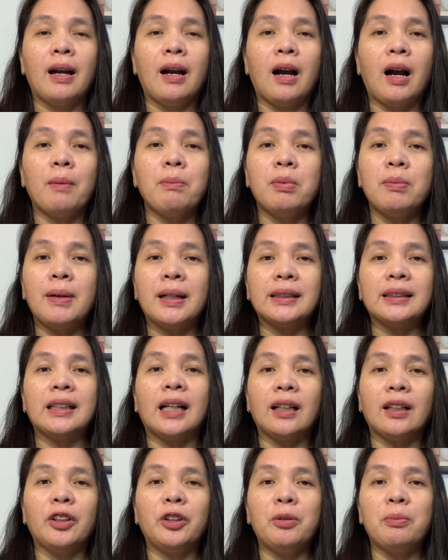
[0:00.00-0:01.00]
uh,
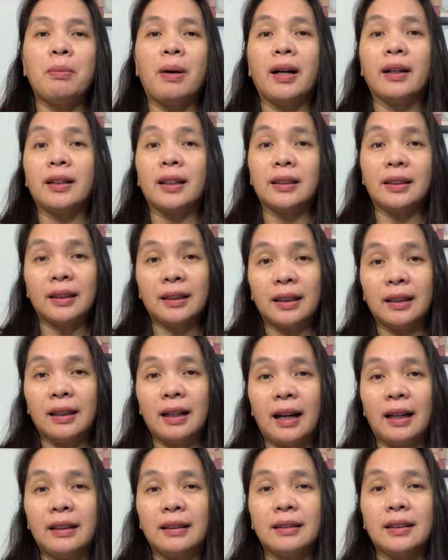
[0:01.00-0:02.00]
bumagsak lang yung market,
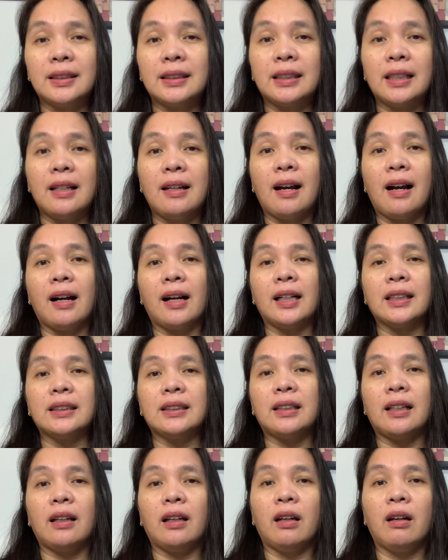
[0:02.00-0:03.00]
nagagalit na sila
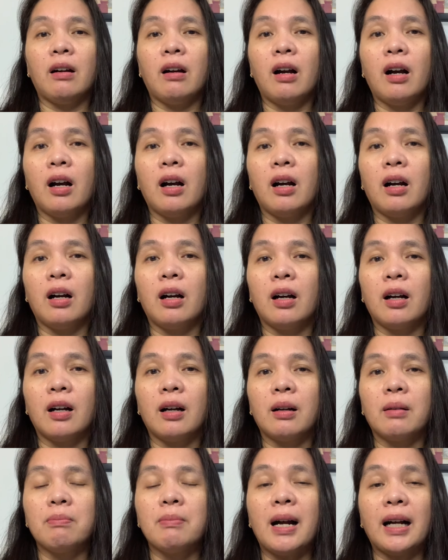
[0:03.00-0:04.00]
kasi
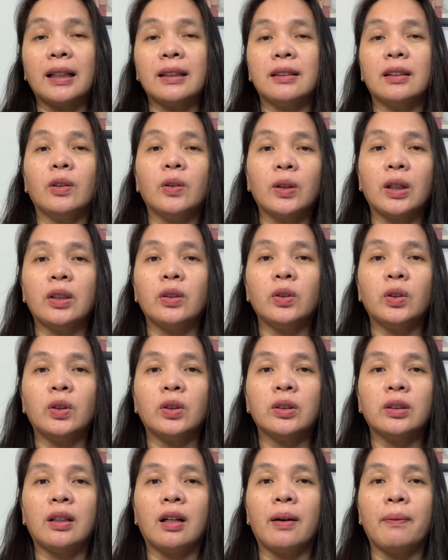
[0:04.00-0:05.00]
uh, bakit daw
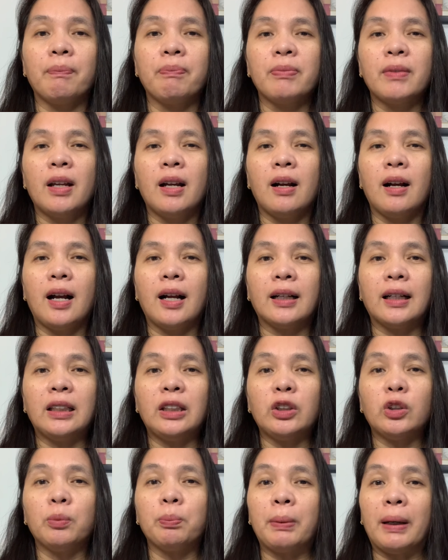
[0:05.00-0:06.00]
ganoon na uh,
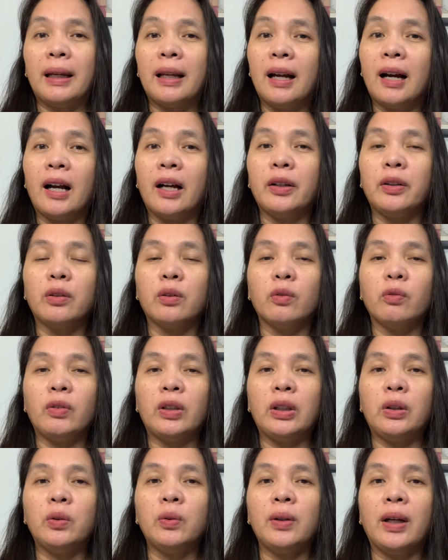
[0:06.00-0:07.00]
ganito pala yung
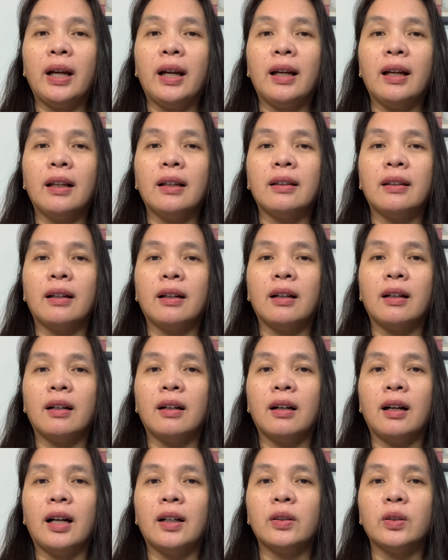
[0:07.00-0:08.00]
BUL
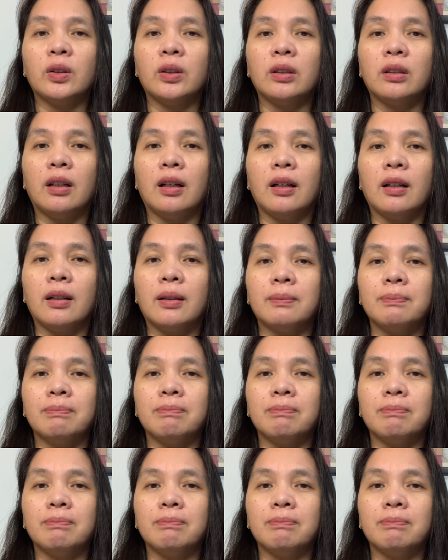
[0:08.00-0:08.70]
na ano um,